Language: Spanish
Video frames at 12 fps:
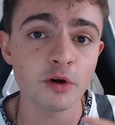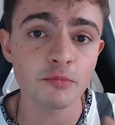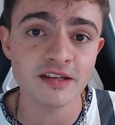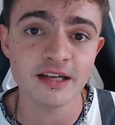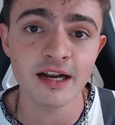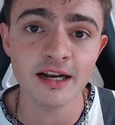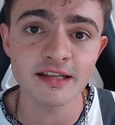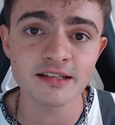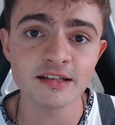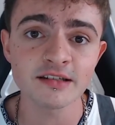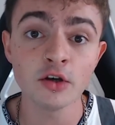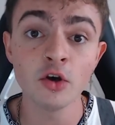por mis
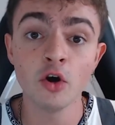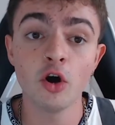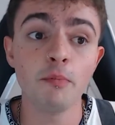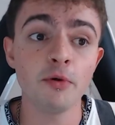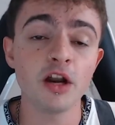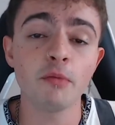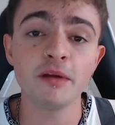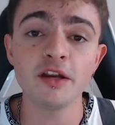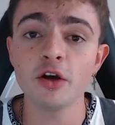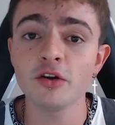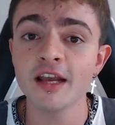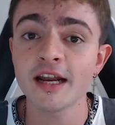análisis o por la
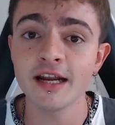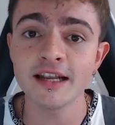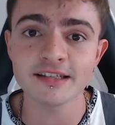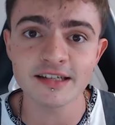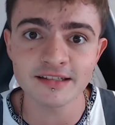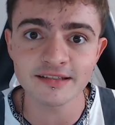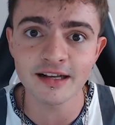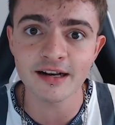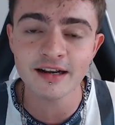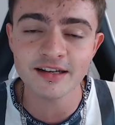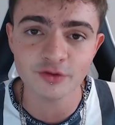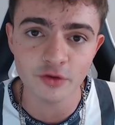opinión y análisis del
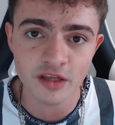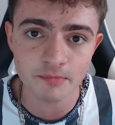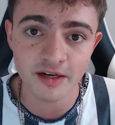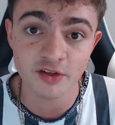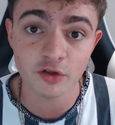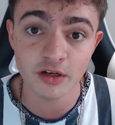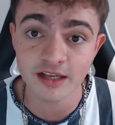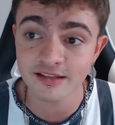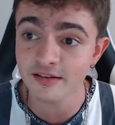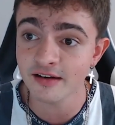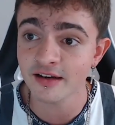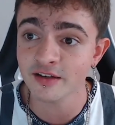resto de personas
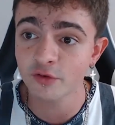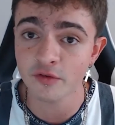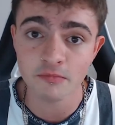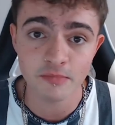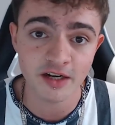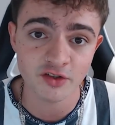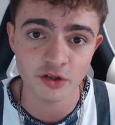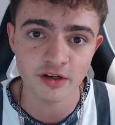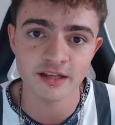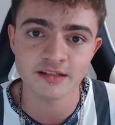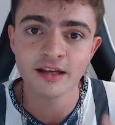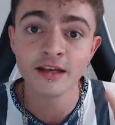y del resto de
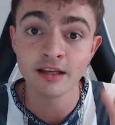inversores,